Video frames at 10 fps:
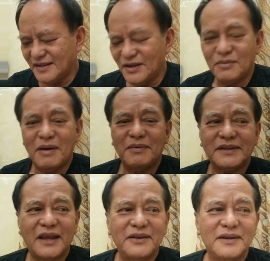
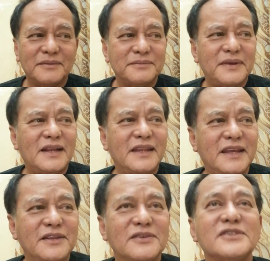Lumaban tayo ng field
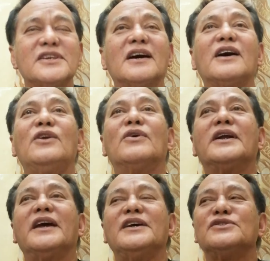day doon sa
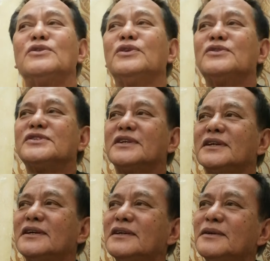Caloocan High School, doon sa
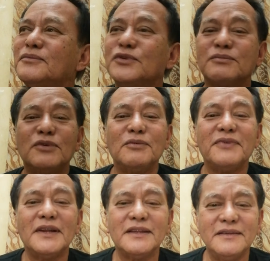football
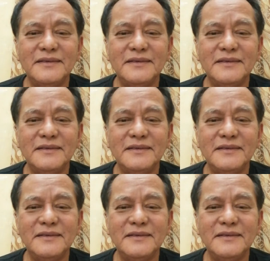field.